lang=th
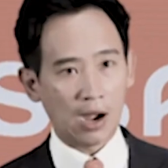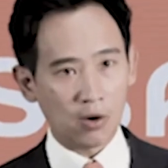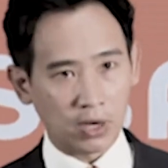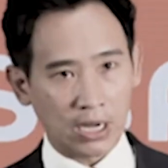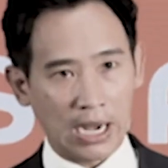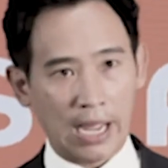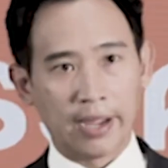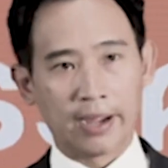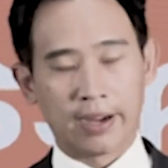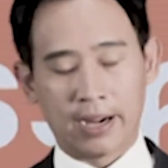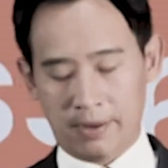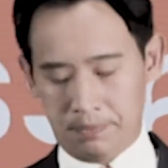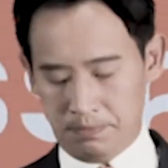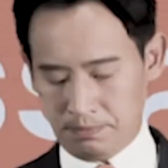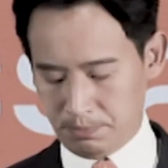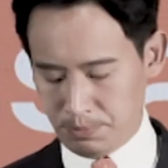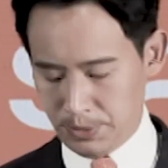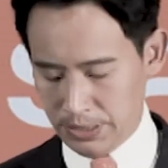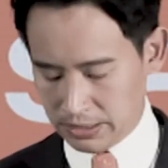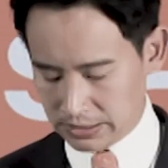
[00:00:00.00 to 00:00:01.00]
ก้าวไกลครับ
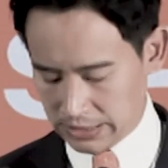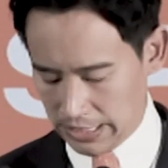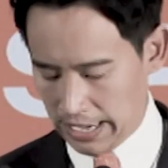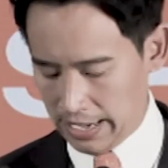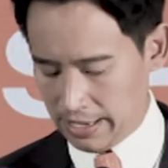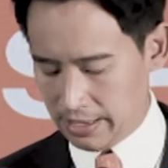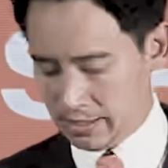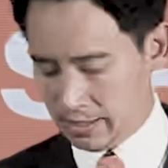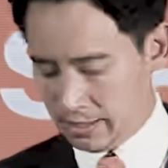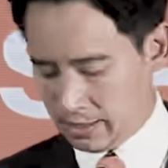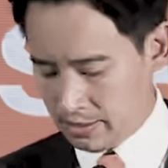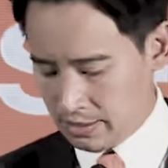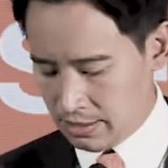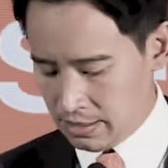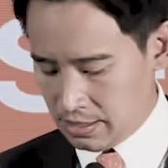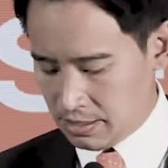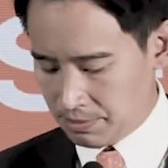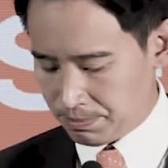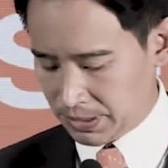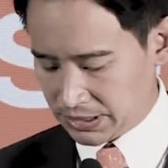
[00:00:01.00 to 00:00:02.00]
เพื่อไทย
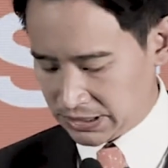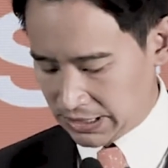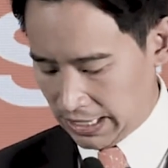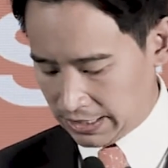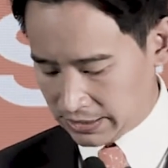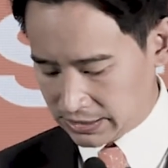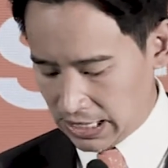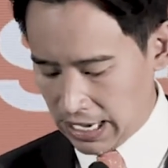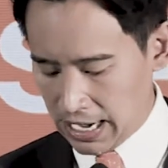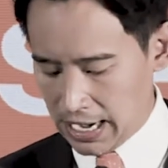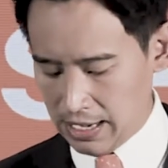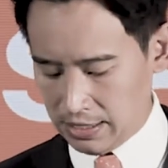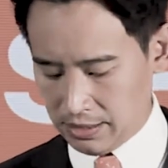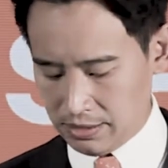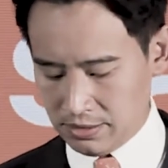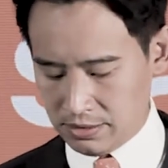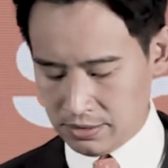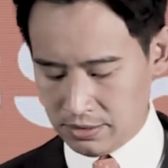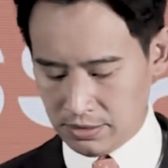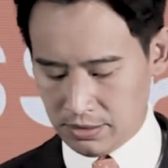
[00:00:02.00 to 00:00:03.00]
ประชาชาติ
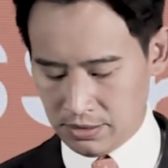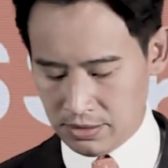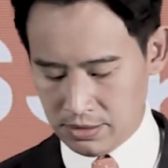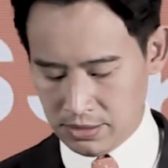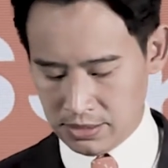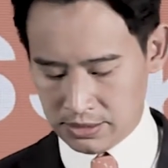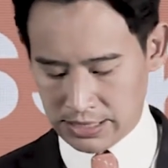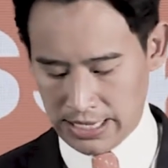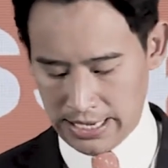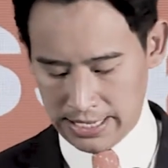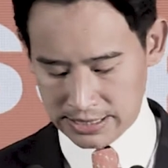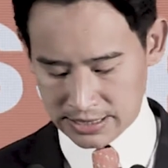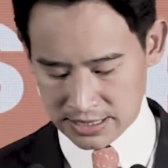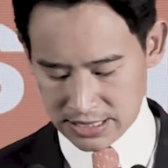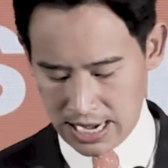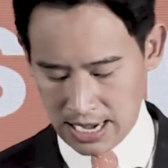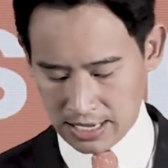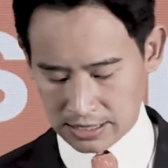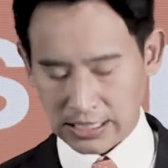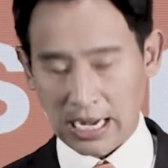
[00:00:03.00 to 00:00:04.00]
ไทยส
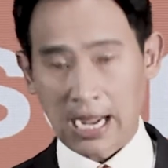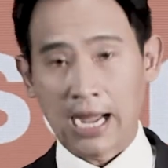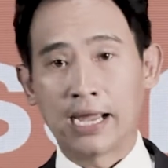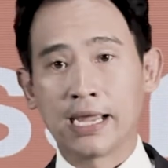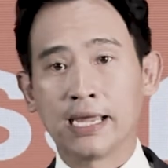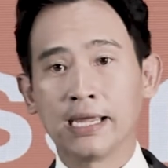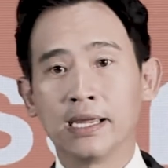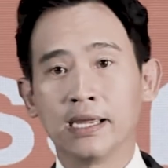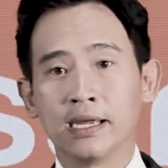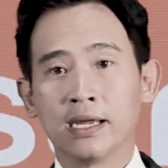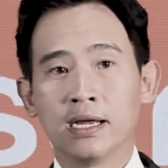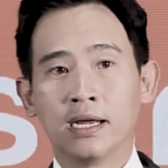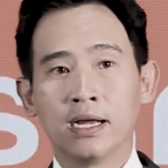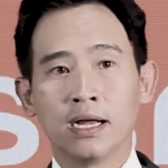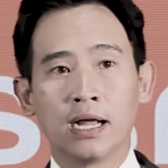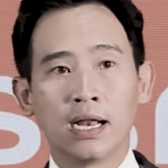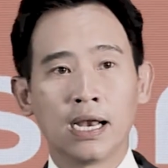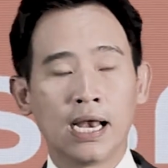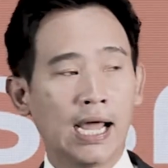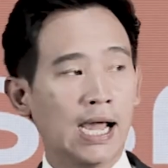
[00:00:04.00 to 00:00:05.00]
ร้างไทย
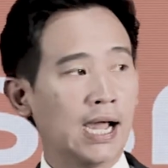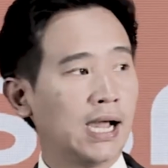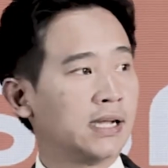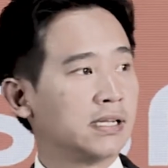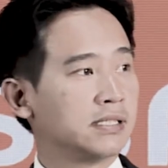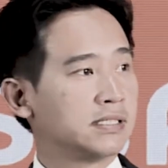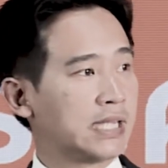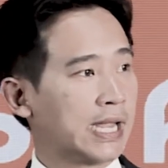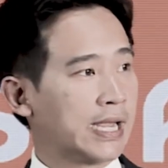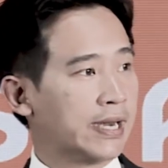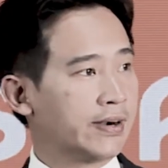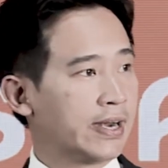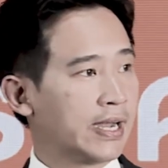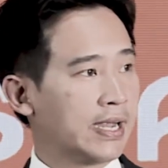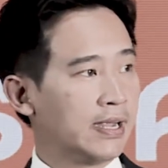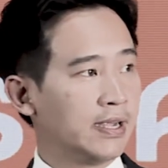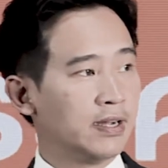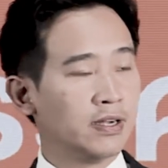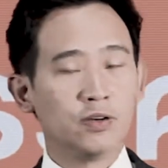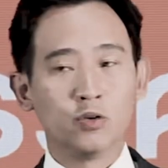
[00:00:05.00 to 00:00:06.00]
และเสรี
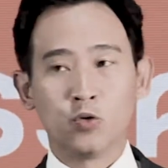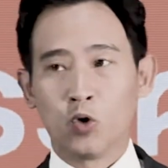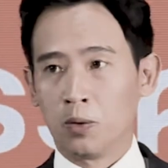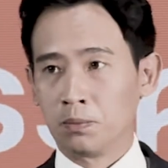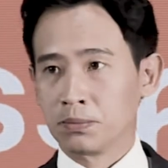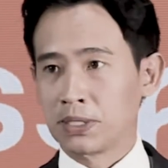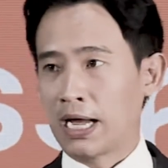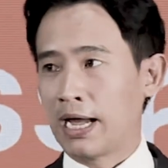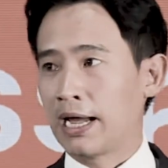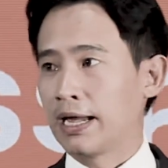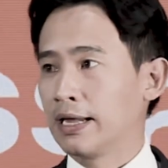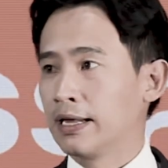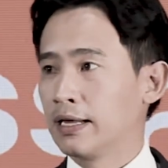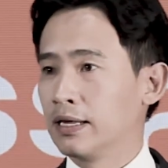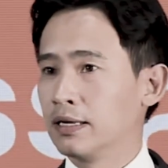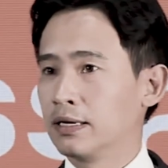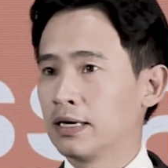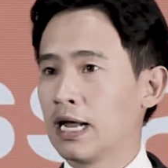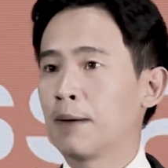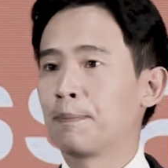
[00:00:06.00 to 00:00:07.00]
รวมไทย
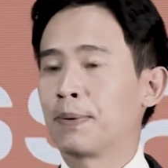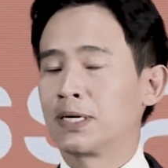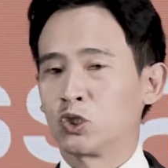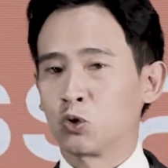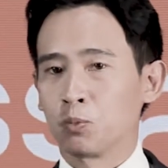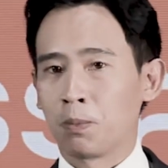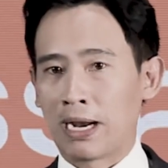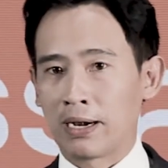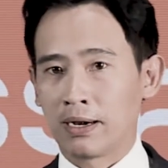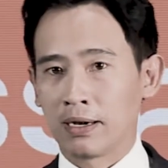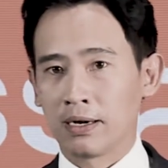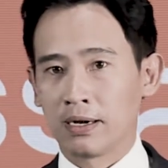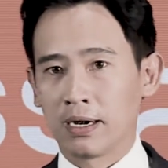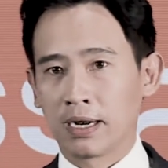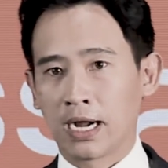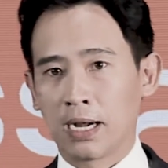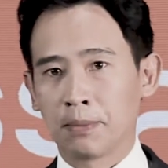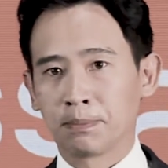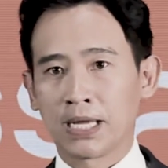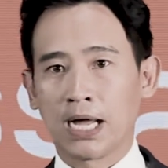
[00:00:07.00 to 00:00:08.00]
ณปัจจุบันนะ
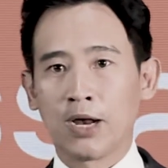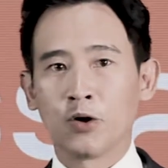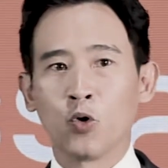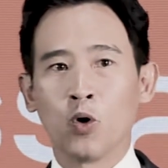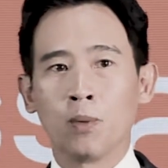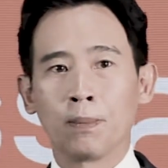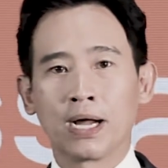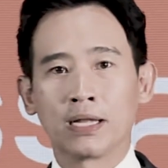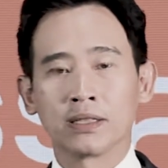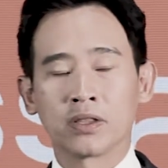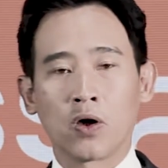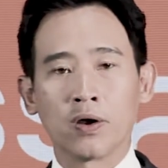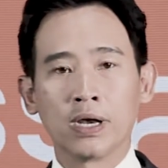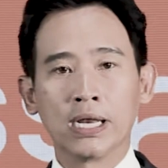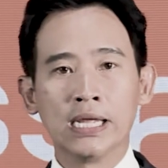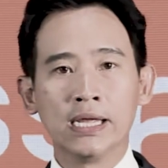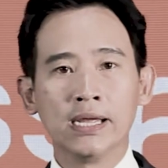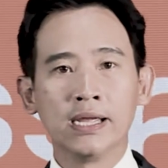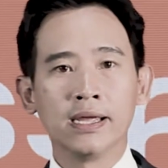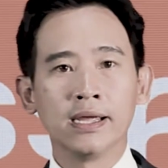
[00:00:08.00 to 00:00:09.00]
ครับถ้ารวมกันตอน
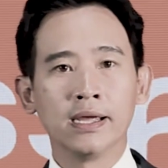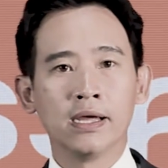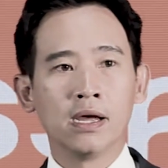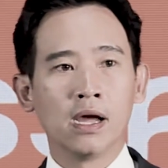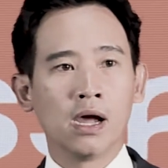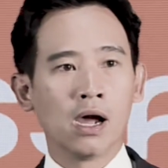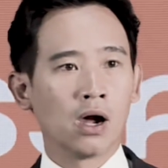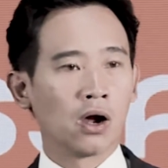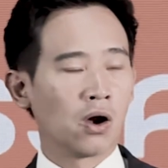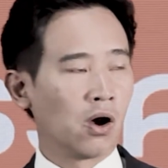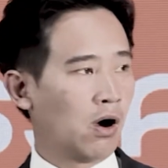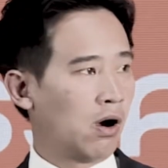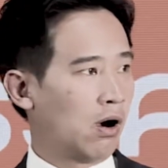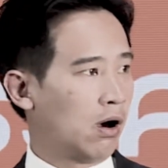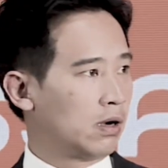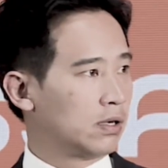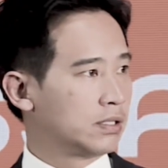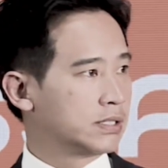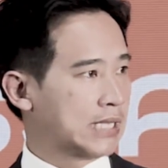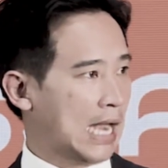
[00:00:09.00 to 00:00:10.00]
นี้ก็
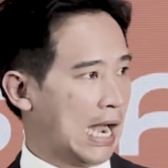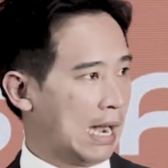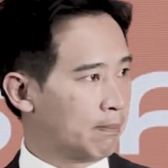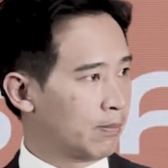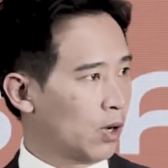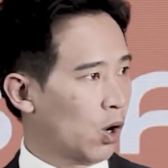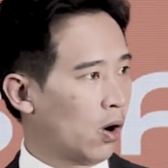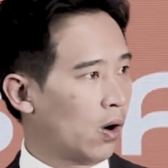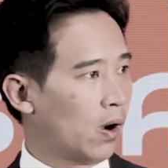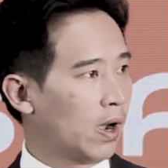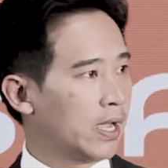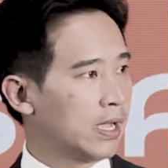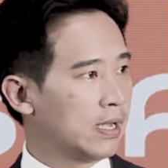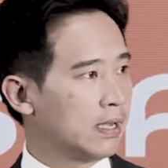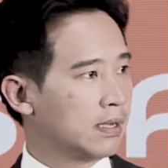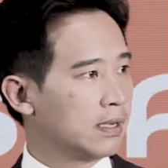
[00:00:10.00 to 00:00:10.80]
สามร้อย